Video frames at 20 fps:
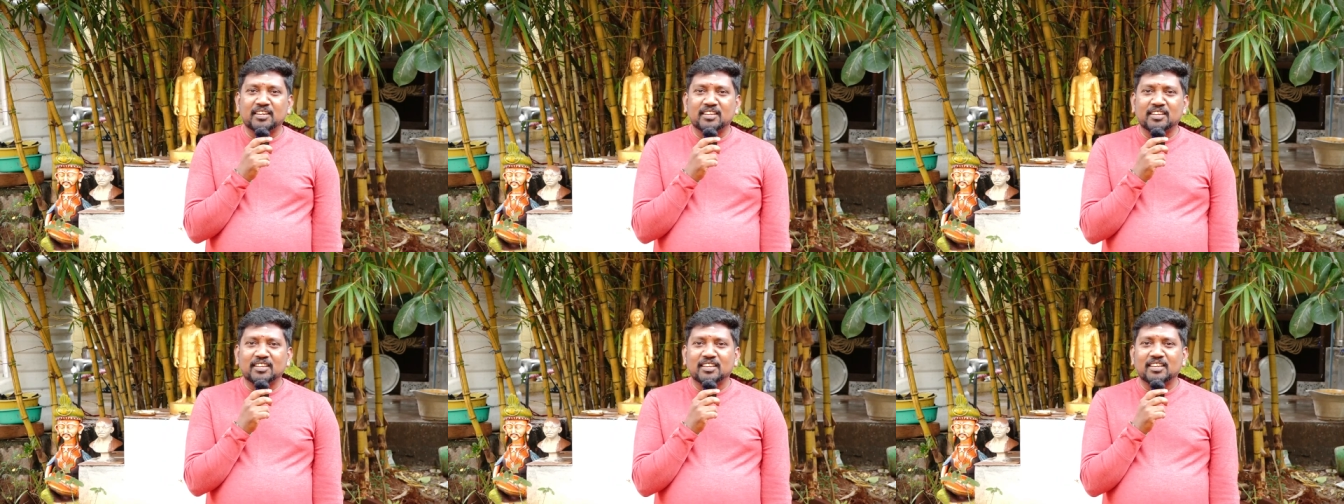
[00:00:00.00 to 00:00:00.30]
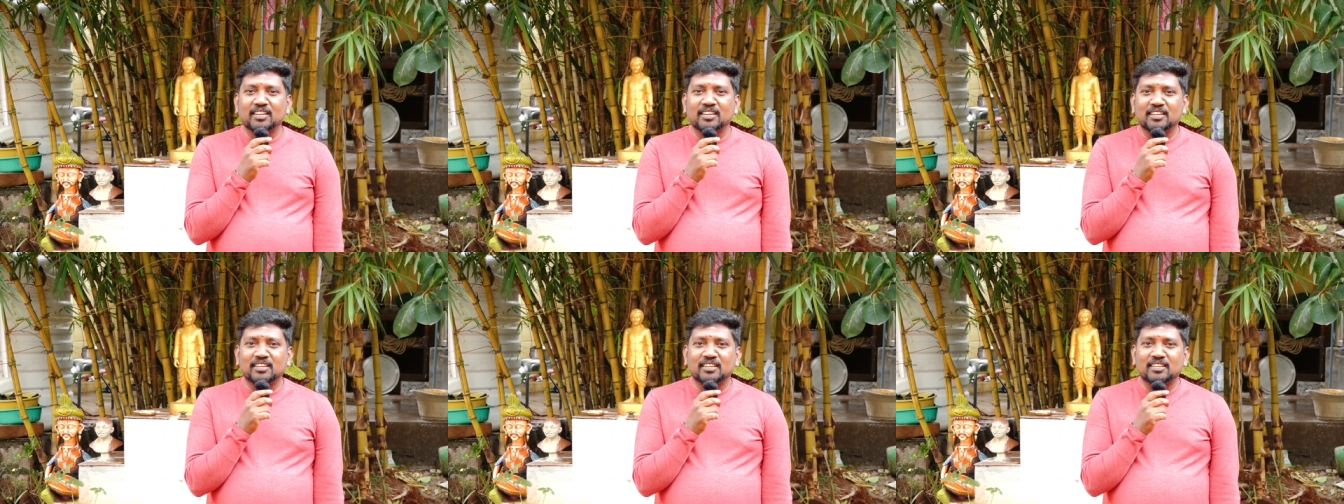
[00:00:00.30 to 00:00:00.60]

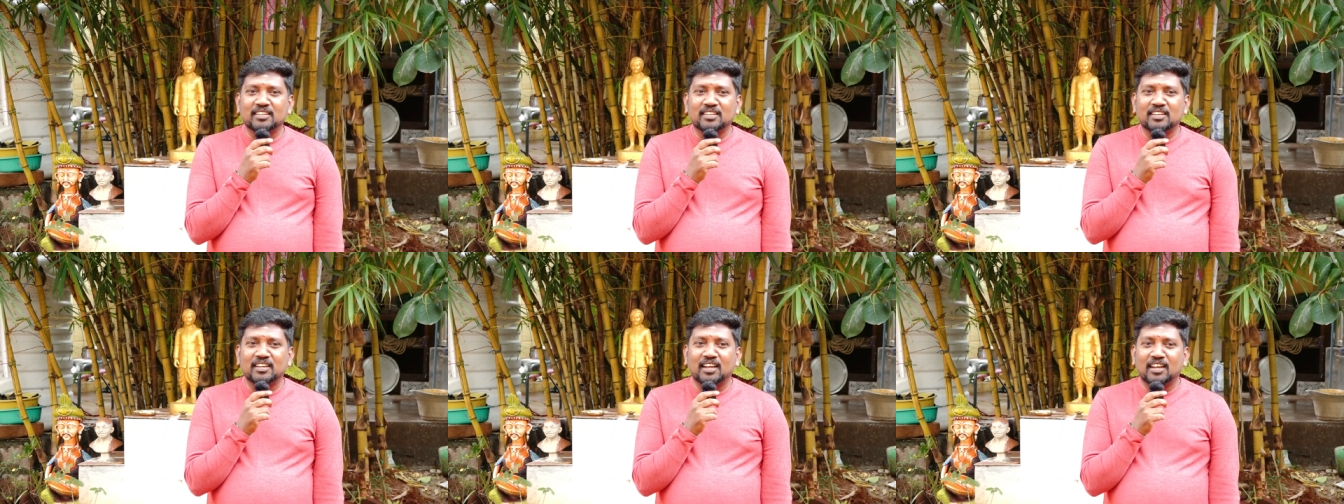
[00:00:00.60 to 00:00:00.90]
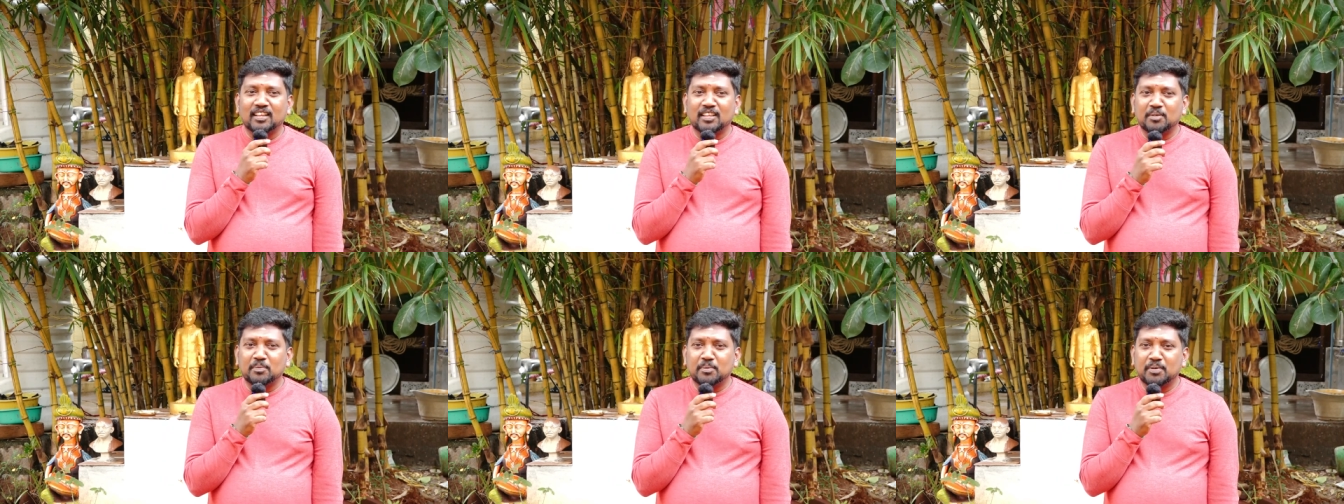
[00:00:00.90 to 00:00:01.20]
இருக்கீங்க
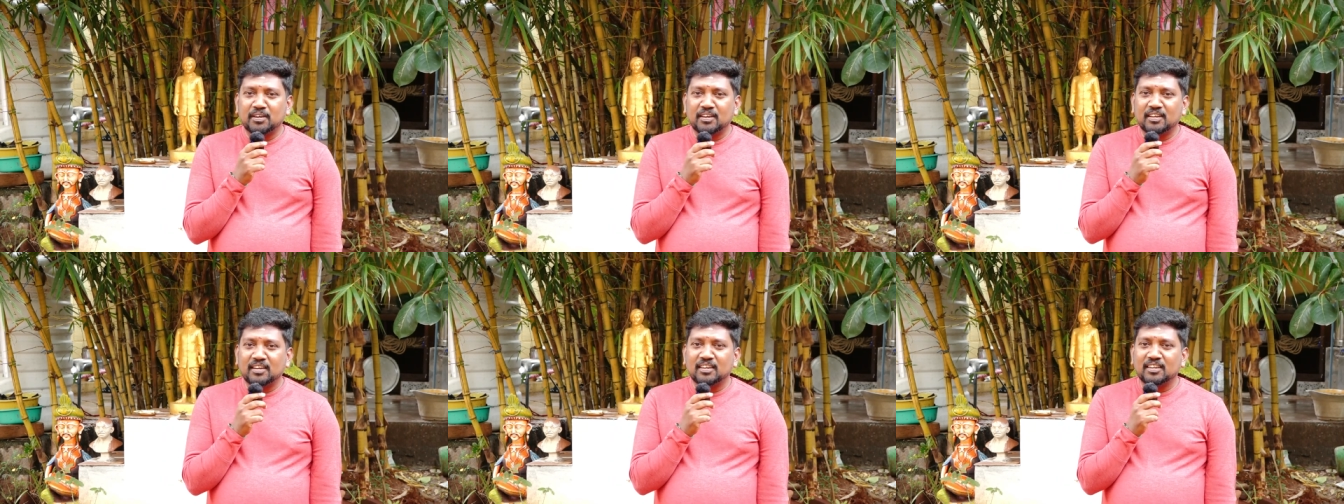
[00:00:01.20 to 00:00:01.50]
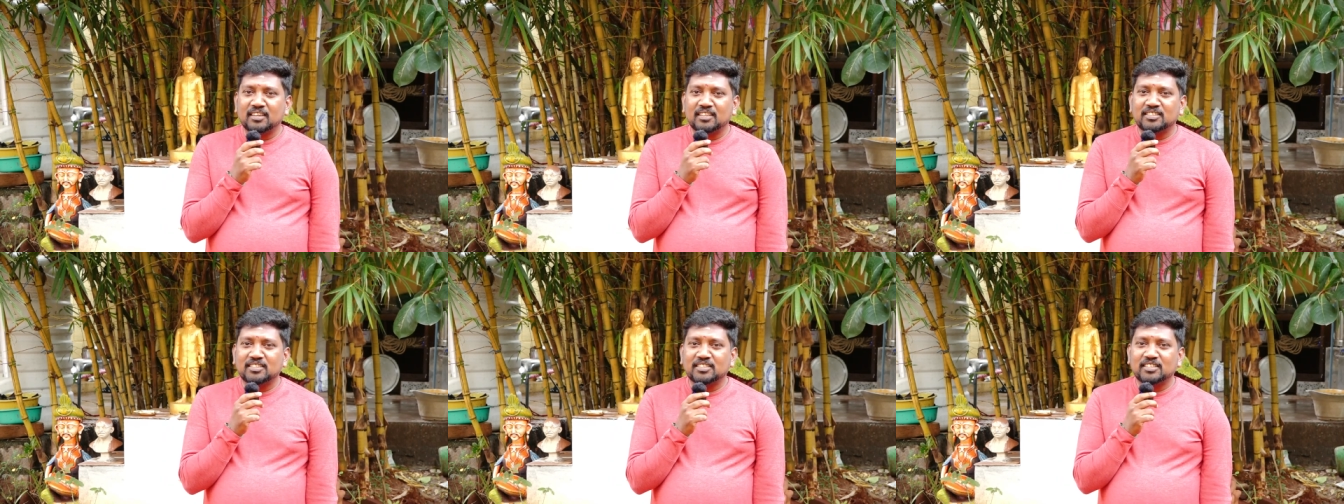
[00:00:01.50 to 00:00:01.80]
அதை மட்டும்
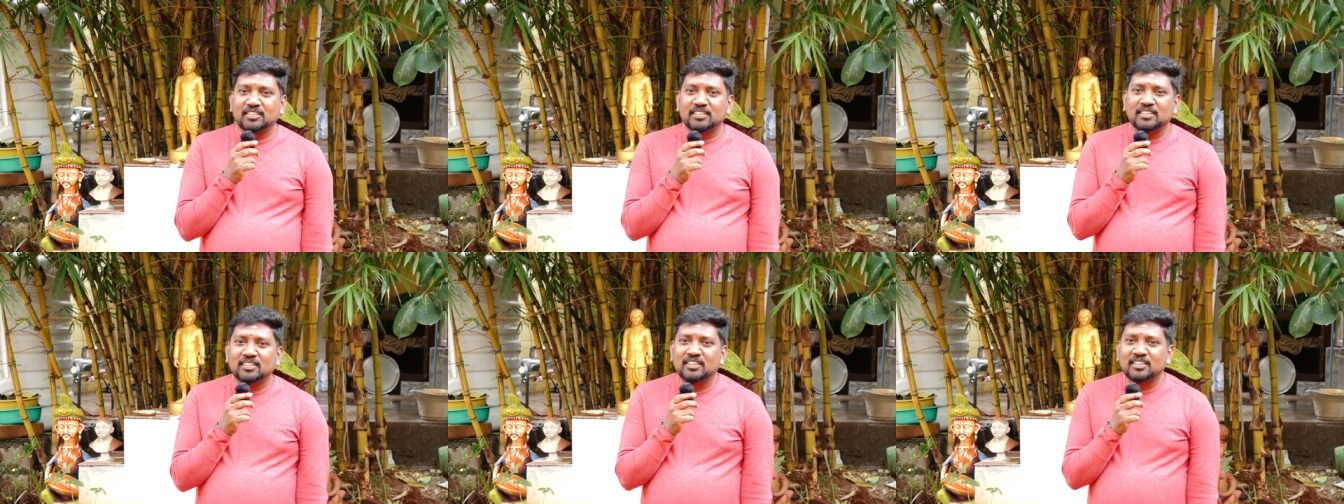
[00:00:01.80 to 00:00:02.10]
நினச்சி